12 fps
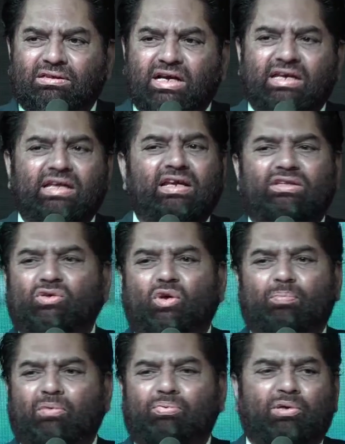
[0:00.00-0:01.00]
यकीनी
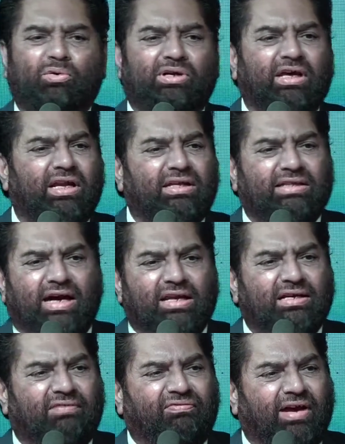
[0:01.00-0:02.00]
तौर पर फिर वो
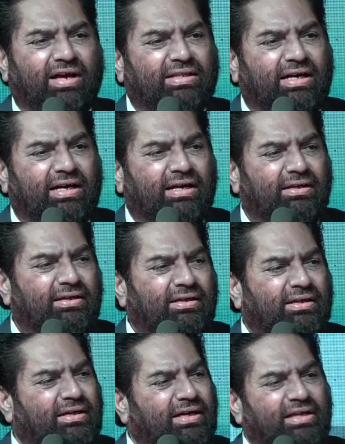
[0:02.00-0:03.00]
डेरेदार का फ़ायदा है
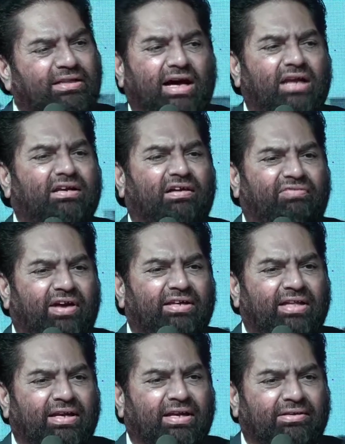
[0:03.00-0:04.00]
ख़रीदार का
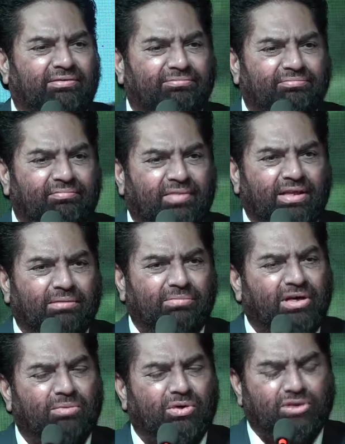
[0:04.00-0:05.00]
फ़ायदा नहीं
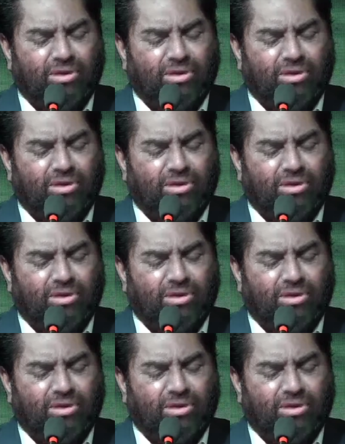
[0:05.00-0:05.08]
मेरे